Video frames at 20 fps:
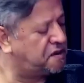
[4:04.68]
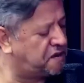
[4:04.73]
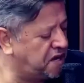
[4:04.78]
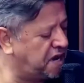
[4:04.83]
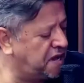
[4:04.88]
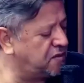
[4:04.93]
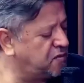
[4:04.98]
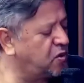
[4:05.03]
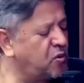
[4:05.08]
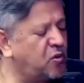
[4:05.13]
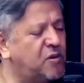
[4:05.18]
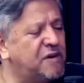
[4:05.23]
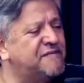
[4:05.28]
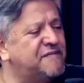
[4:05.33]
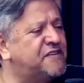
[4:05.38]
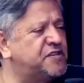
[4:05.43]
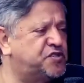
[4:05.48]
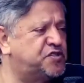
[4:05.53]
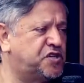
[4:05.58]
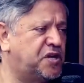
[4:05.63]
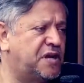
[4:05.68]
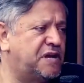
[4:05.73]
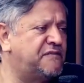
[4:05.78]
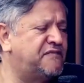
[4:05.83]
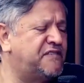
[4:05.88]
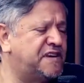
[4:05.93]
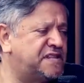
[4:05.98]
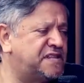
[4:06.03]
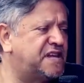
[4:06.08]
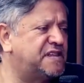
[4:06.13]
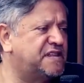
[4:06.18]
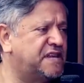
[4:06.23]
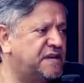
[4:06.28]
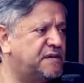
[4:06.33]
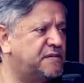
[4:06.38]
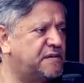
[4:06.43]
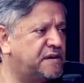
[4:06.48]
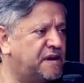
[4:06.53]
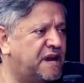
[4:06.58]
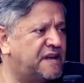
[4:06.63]
crendo no evangelho
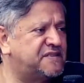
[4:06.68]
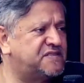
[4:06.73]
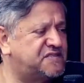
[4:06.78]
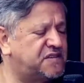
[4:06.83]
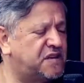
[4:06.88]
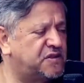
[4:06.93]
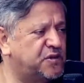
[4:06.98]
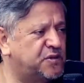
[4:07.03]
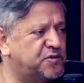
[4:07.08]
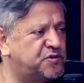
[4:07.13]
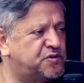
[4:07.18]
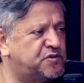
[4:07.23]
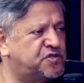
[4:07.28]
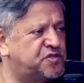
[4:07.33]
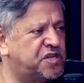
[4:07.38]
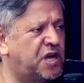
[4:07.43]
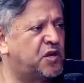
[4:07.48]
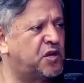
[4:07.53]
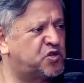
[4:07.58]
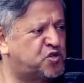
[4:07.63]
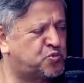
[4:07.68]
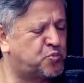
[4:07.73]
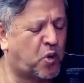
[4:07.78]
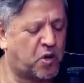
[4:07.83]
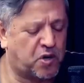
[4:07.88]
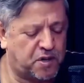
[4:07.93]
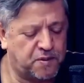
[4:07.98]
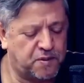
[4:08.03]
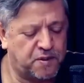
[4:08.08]
verdadeiro. Graças a Deus. Tia Lisboa.